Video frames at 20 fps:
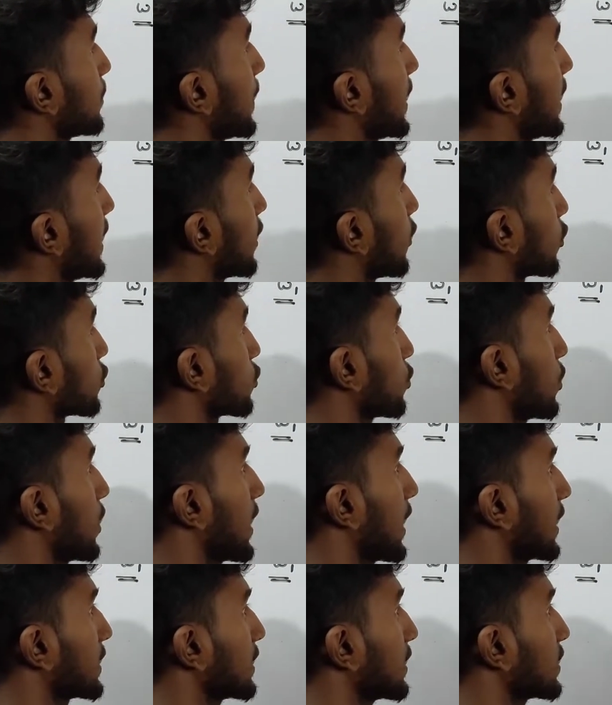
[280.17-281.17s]
বেড়ে কত
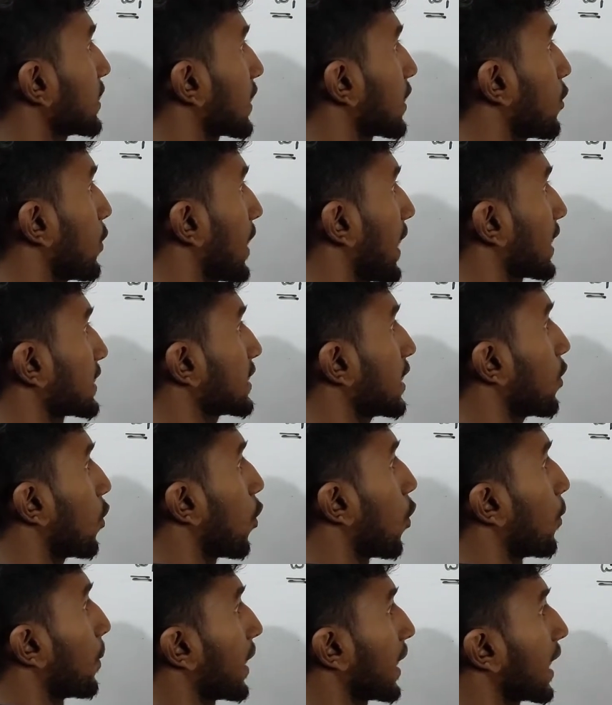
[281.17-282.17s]
হয়ে গেছে সেটা হয়ে গেছে
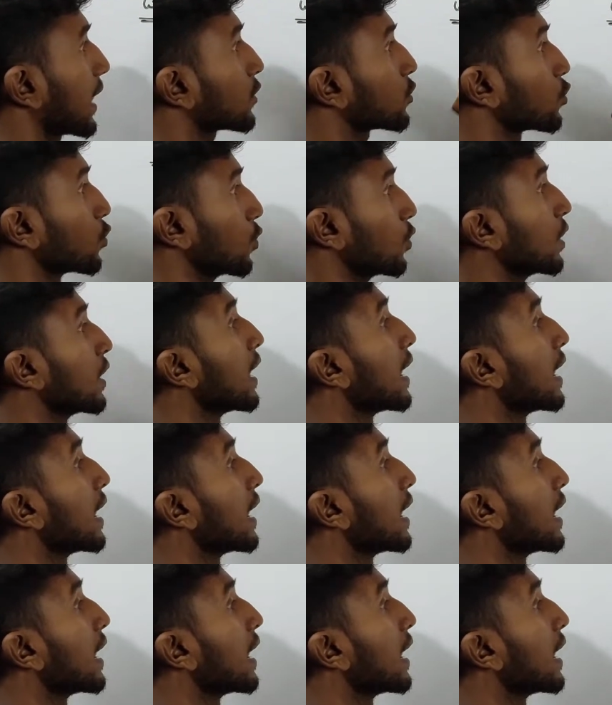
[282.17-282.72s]
ওমেগা টু